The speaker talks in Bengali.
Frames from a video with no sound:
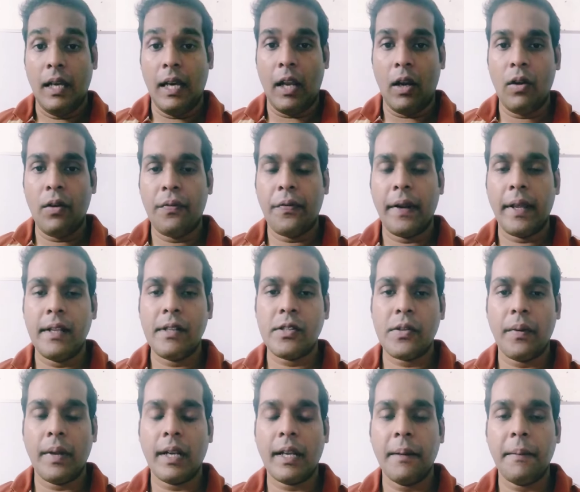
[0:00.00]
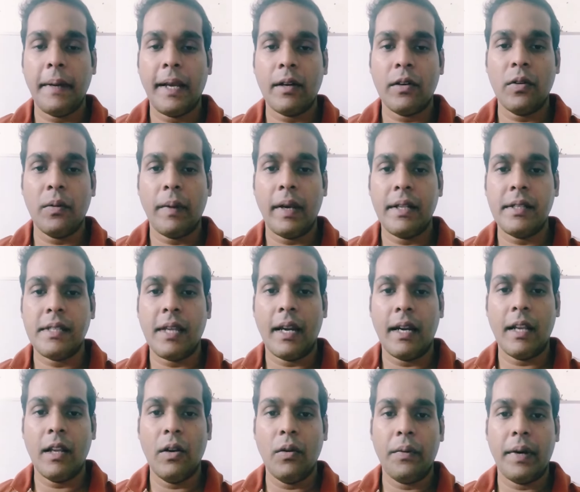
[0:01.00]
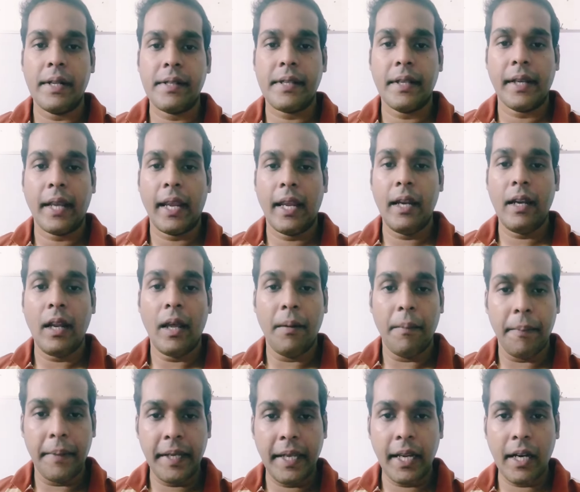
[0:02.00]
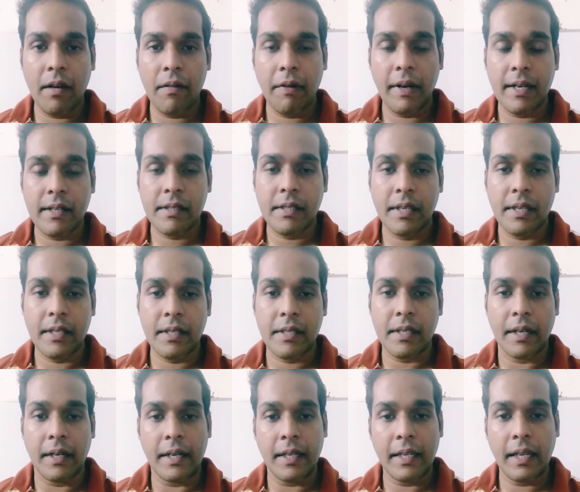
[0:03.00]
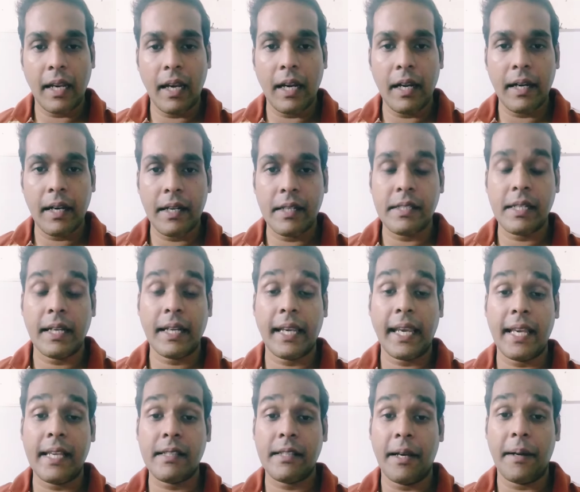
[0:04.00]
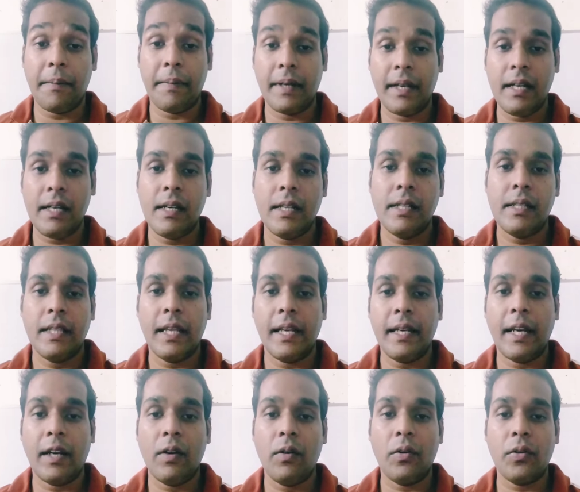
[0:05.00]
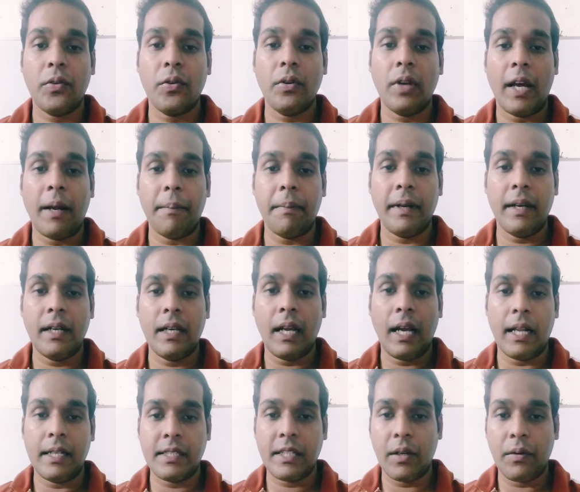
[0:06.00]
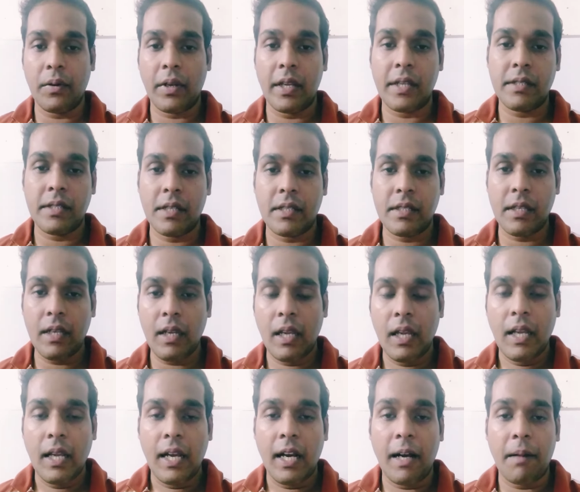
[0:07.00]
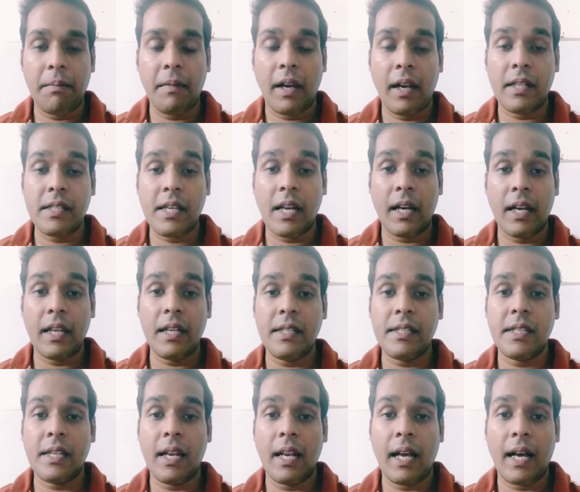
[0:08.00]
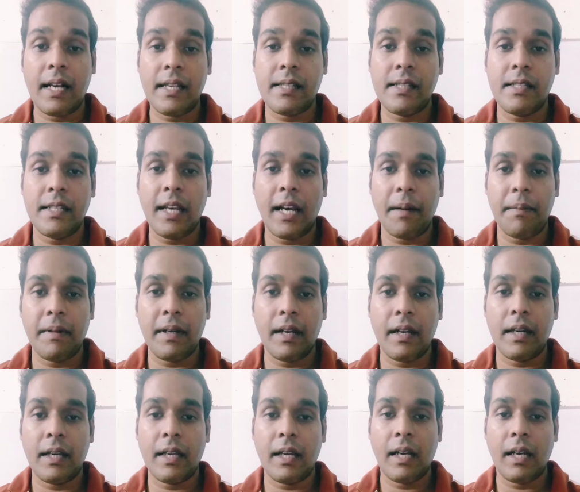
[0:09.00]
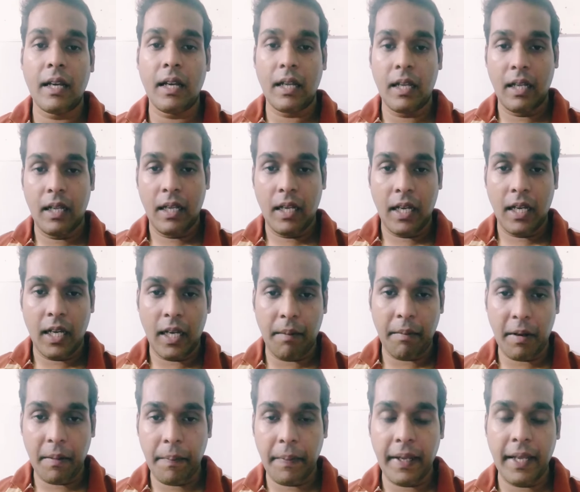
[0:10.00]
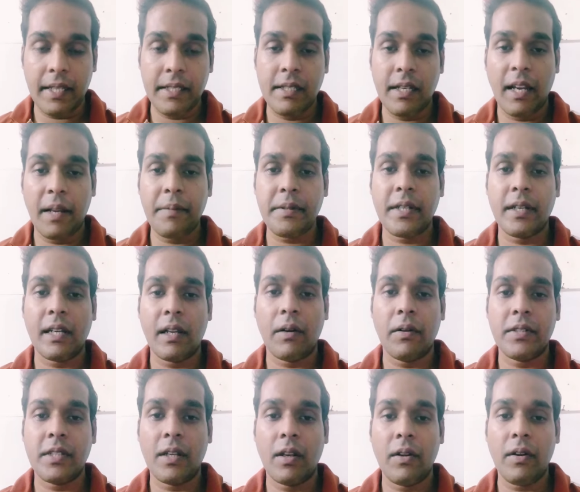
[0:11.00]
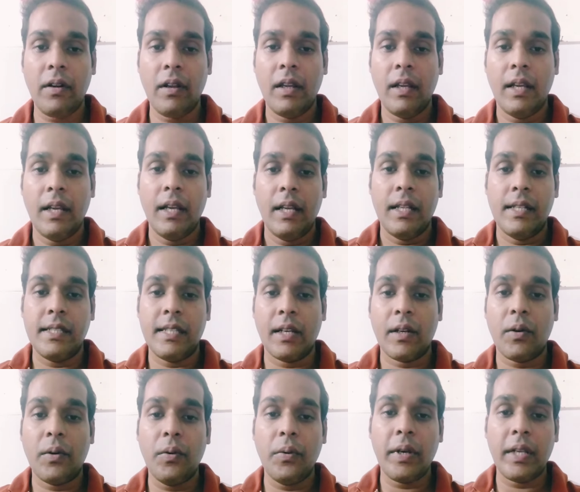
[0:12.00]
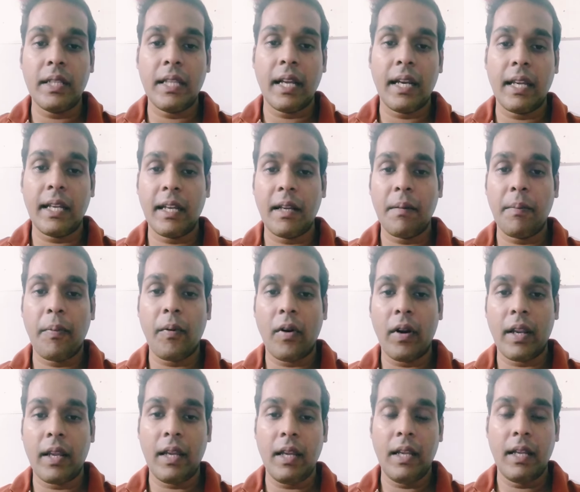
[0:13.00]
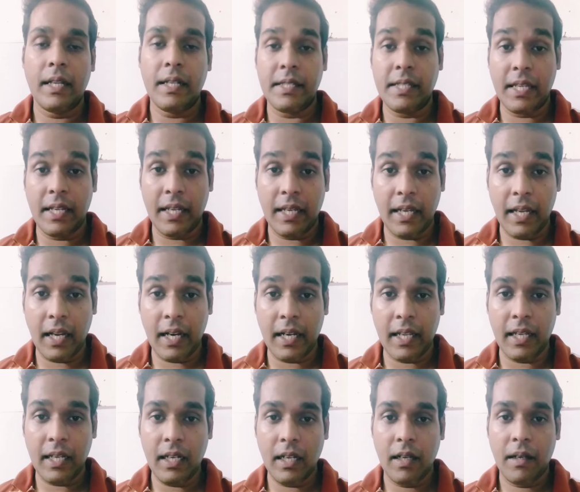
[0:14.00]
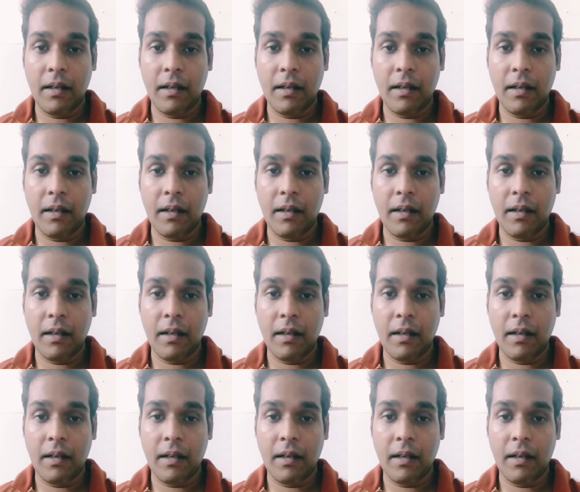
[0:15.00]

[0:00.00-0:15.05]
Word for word: হ্যালো ফ্রেন্ডস ওয়েলকাম ব্যাক টু মাই চ্যানেল ওয়ান্স অ্যাগেন বিএড ভার্সেস ডিএলএড এর যে কেস আপডেট তাই নিয়ে নতুন আপডেট আজকে উঠে এসেছে আপনারা জানেন যে লাস্ট যে আপডেটটা আমরা পেয়েছিলাম সেটা হচ্ছিল যে কুড়ি তারিখের পরে যে হিয়ারিং